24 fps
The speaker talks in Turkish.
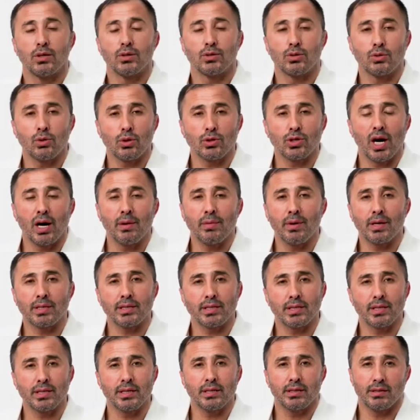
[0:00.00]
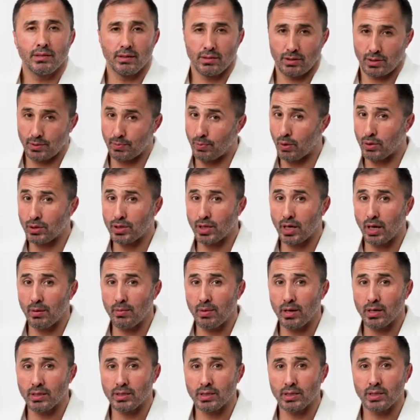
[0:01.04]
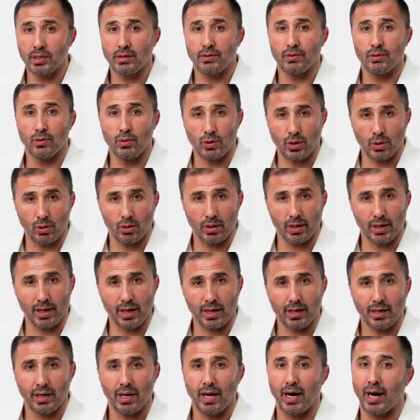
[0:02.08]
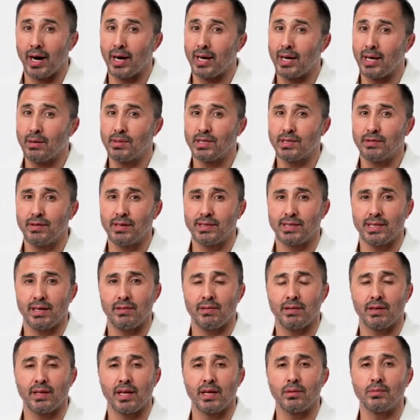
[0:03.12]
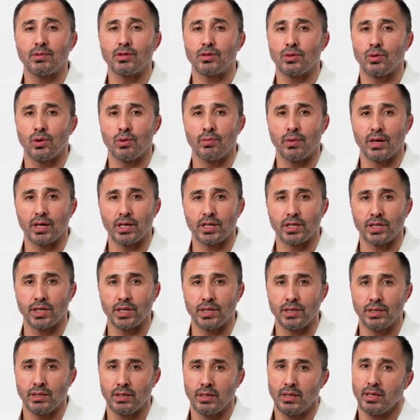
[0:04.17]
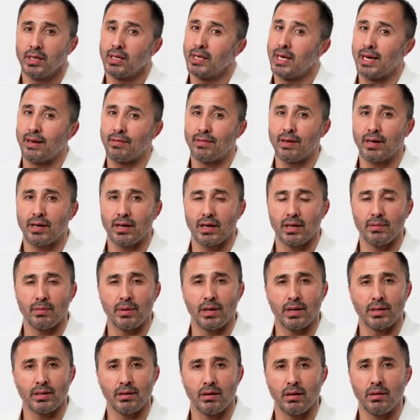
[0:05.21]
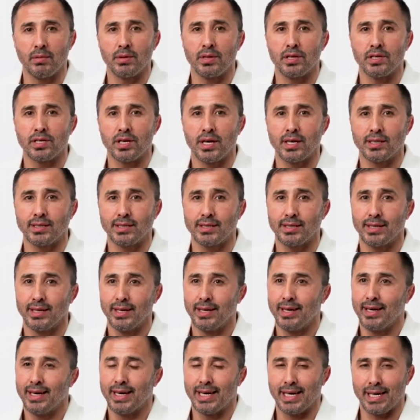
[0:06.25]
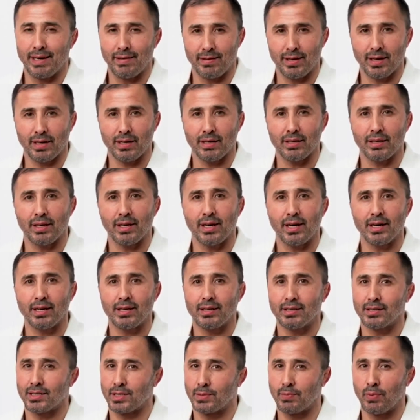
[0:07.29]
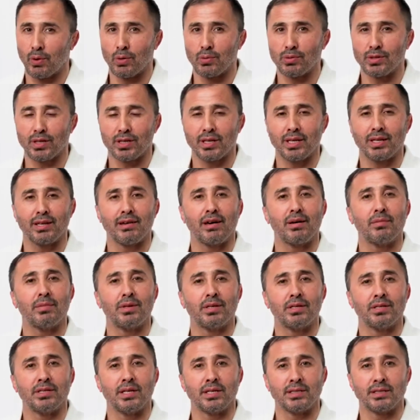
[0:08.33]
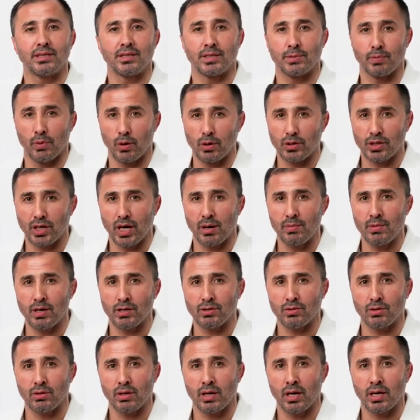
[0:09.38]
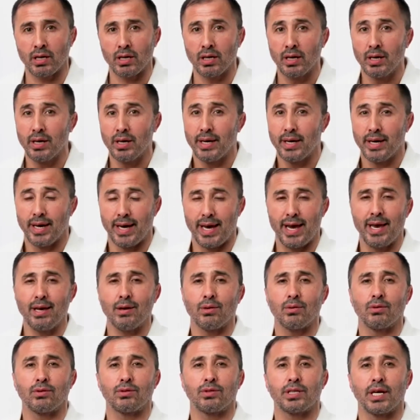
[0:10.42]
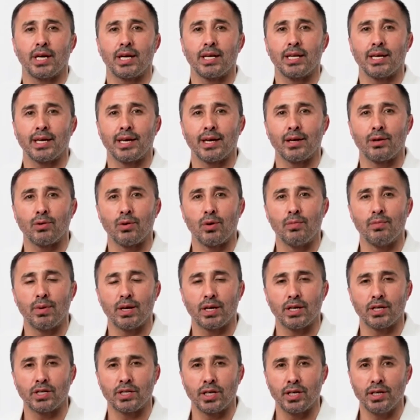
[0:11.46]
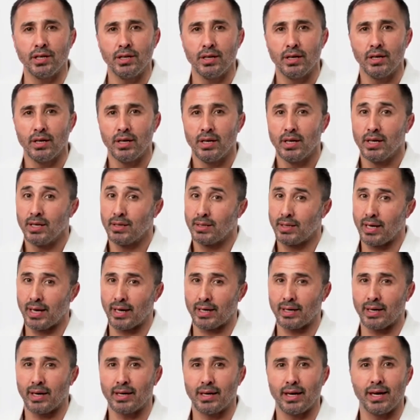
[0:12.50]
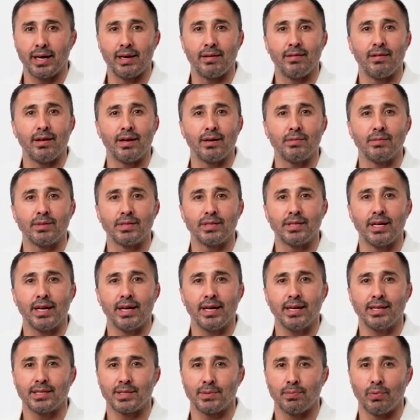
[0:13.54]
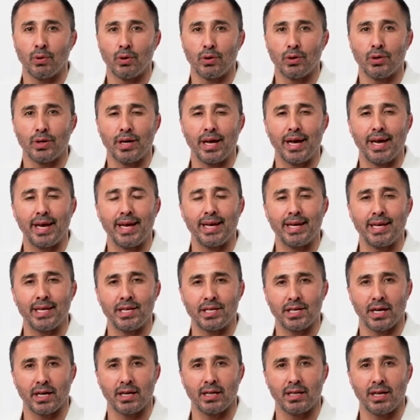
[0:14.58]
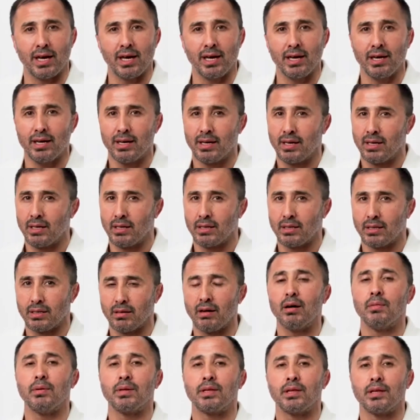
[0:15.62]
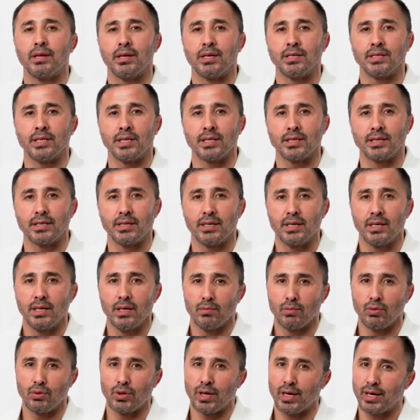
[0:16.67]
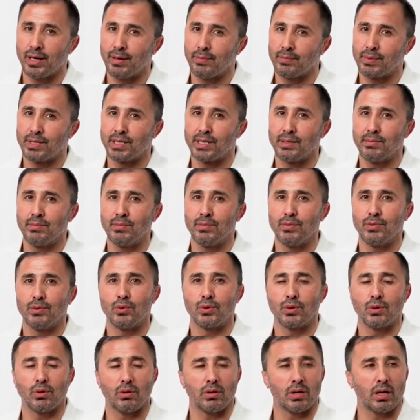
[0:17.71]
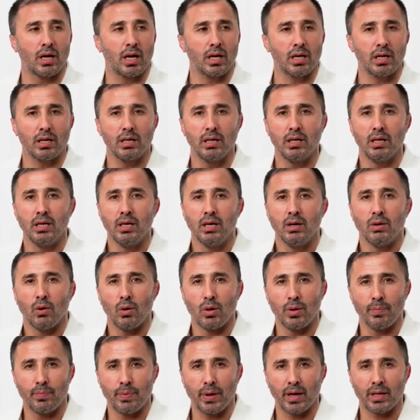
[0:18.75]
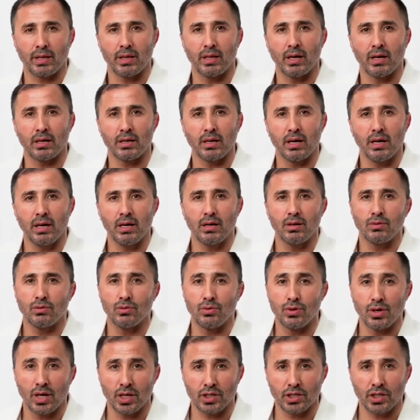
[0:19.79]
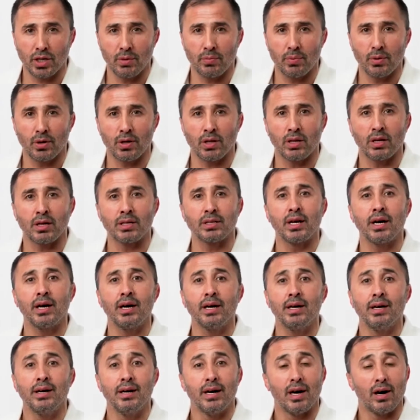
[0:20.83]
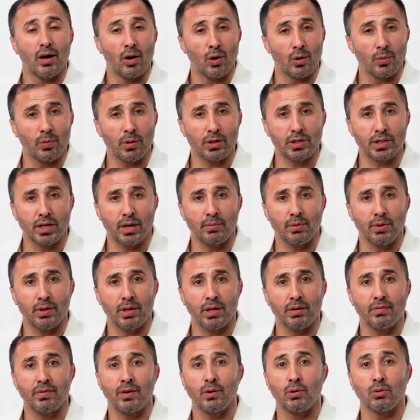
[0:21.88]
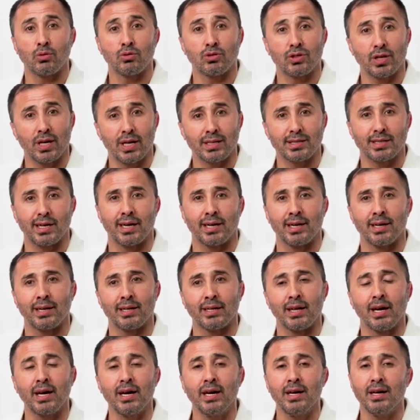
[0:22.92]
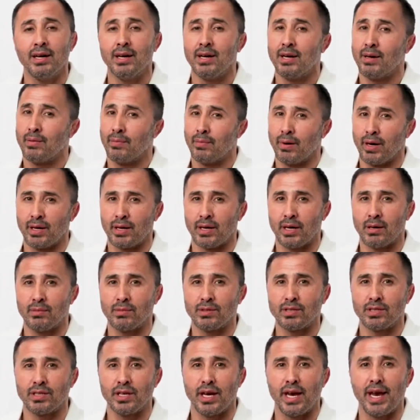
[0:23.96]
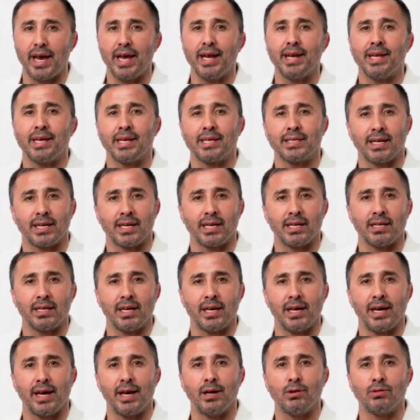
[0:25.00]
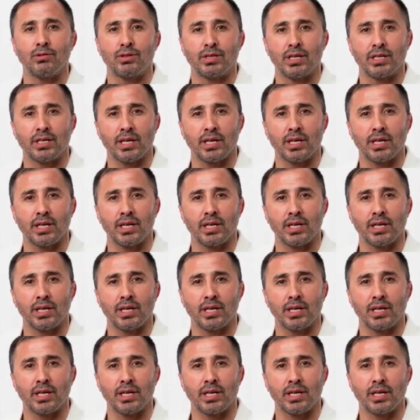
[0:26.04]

Judo camiası, spor camiası ülke olarak ailemizi ve sevdiklerimizi korumak için evde kalmaya devam edeceğiz. Evde kalarak sporumuza da devam edeceğiz. Spor camiası olarak en güçlü şekilde geri dönmek için tekrar evlerimizde sporun en iyi şekilde devam ettireceğiz. Bu da bizim ülke olarak olimpiyatlarda, dünya şampiyonalarında, Avrupa şampiyonaları ve uluslararası arenada bayrağımızı en iyi şekilde en üste